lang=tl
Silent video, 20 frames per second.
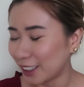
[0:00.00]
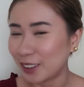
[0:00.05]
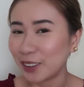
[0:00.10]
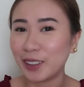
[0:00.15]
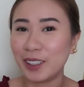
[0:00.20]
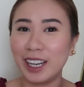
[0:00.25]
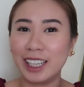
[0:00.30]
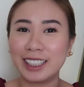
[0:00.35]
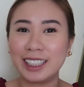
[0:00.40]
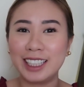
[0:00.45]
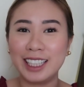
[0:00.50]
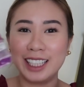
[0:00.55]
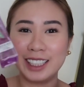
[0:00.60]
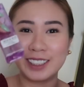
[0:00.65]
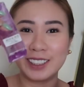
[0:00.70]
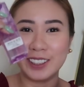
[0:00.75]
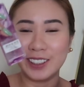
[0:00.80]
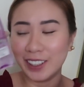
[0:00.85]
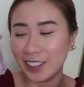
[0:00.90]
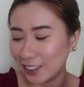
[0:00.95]
Katulad
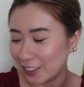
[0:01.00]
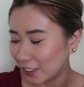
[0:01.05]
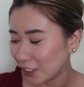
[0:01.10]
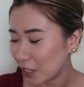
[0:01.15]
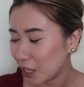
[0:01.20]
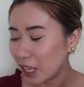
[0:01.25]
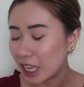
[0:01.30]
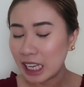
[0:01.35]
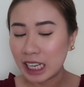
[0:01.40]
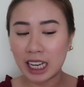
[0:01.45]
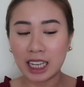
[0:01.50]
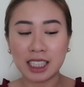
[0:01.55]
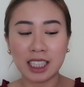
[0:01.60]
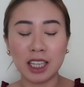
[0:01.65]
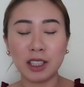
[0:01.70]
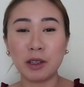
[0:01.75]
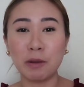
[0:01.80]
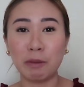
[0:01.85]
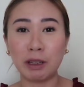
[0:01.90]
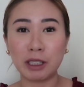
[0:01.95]
nito.
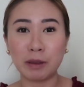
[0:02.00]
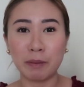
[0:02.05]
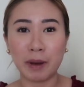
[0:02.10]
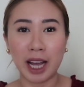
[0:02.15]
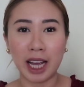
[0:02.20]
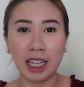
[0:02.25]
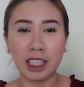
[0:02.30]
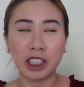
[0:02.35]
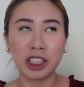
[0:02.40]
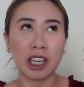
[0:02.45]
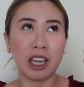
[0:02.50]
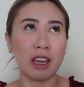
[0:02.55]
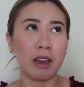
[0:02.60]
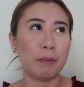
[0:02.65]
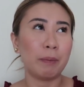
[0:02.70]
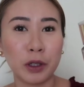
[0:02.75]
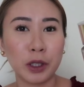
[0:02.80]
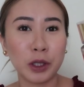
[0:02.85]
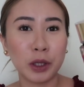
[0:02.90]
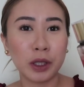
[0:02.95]
Kasi ito mas mahal
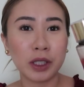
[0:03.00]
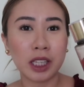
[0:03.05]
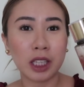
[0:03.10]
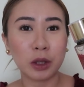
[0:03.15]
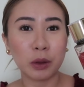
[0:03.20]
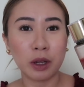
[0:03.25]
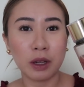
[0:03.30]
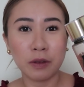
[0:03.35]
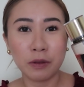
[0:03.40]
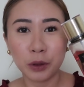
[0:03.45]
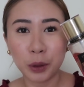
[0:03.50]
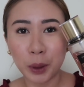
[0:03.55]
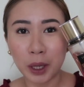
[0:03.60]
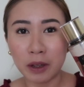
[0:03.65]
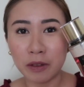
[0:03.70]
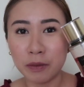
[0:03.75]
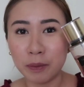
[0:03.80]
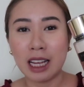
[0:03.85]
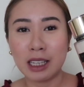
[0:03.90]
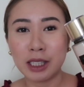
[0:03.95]
siya eh. For sure sa
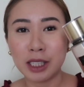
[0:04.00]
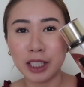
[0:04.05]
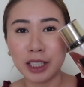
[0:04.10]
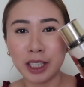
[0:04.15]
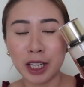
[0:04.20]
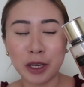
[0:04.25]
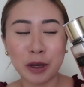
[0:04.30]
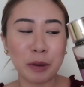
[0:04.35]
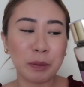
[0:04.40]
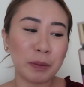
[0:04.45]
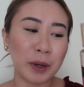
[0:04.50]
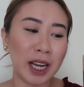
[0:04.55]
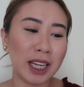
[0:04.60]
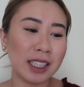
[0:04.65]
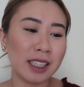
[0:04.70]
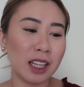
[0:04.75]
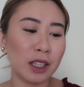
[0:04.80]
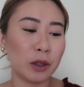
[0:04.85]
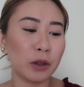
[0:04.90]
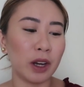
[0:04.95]
12-12, lesser na yung
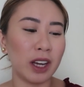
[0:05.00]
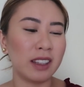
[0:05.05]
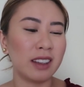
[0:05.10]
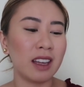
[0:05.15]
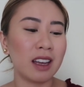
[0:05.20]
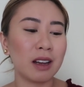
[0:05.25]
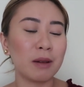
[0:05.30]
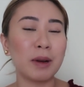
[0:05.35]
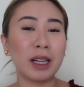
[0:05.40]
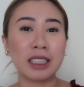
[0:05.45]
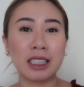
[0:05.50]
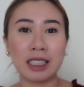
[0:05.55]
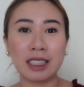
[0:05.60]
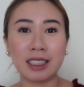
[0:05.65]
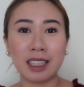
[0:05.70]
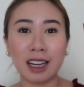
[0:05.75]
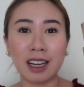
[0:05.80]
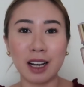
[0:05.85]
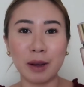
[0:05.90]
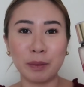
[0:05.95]
price nito. I think
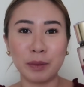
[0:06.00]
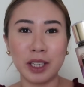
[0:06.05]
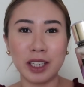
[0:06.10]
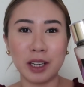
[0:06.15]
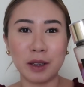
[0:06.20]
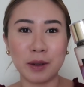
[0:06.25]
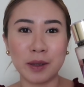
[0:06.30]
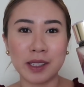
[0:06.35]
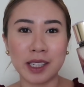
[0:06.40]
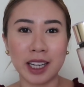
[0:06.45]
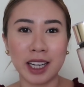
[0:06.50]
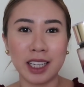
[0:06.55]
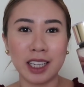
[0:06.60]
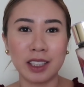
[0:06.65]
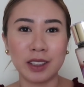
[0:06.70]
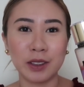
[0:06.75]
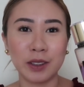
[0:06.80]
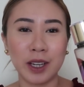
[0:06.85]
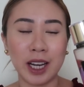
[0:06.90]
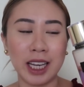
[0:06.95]
magsa-stock up din ako sa
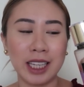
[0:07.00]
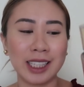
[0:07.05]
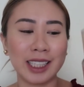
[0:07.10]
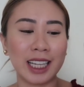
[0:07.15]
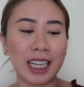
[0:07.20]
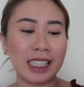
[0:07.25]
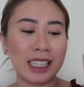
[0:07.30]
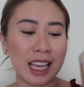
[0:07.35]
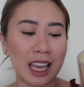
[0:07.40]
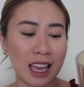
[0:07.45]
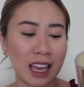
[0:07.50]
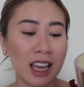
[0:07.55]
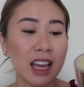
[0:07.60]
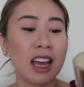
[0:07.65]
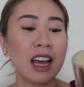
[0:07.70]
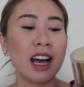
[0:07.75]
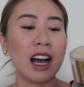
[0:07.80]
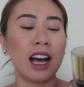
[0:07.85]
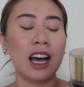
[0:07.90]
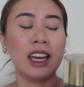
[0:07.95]
ganito guys. Kasi
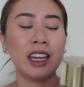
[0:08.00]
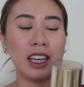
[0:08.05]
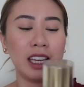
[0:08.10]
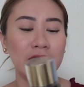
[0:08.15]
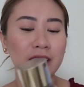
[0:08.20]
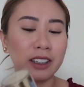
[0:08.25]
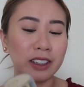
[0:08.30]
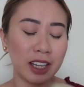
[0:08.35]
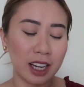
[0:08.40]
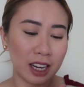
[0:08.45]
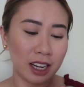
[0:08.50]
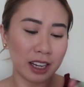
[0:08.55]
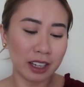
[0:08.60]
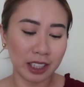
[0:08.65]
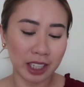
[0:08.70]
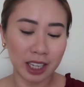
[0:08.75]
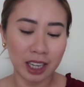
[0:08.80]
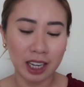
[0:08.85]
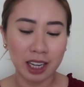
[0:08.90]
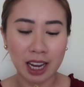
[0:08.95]
I really,
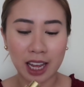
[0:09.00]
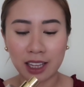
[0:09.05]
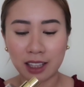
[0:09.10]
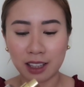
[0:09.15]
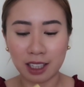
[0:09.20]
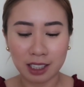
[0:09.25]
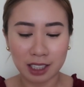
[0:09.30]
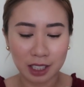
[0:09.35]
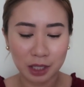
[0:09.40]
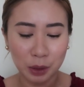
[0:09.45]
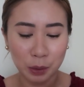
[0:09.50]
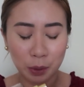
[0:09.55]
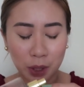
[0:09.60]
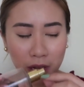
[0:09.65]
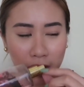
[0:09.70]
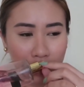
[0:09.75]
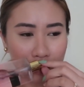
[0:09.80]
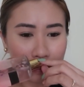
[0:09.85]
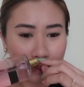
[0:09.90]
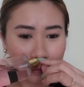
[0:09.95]
really like this as
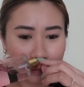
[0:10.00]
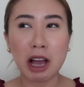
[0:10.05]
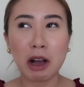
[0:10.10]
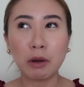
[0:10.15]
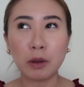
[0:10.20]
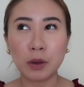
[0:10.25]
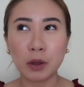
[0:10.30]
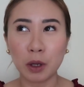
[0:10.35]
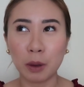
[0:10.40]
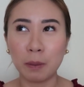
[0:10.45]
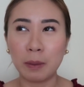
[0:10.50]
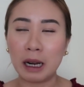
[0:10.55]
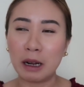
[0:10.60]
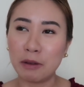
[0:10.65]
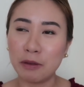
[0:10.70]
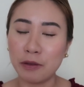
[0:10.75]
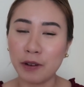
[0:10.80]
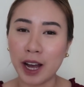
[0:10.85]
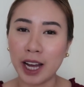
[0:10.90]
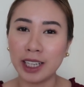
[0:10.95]
well. Hindi ako
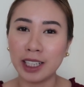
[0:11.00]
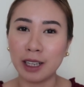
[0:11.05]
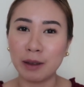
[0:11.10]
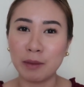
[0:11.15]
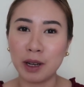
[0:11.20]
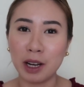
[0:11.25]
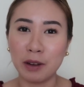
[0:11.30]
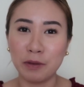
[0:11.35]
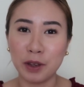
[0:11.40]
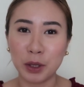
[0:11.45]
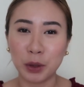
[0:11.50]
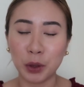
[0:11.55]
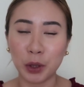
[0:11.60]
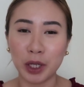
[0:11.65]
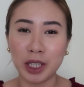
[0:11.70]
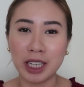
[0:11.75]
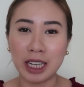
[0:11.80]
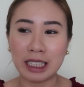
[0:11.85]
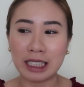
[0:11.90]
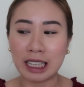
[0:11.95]
sobrang fan ng mga
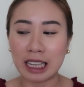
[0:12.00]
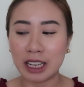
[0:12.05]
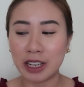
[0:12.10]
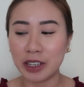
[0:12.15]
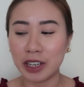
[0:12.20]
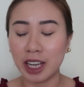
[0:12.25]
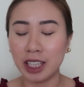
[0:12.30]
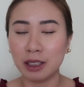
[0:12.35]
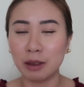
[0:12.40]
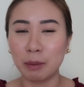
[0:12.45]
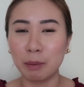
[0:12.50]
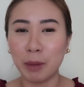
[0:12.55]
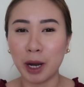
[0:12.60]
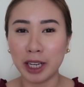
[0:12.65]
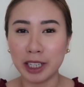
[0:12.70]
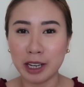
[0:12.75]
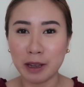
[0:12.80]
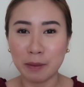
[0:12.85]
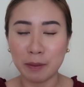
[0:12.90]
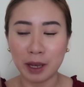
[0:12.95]
Victoria's Secret
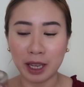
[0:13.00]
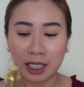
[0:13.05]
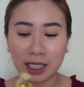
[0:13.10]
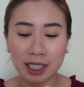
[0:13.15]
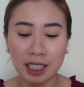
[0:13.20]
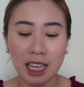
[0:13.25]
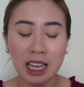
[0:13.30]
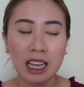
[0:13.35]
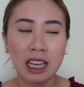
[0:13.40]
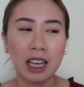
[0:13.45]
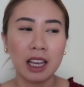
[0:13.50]
body mist.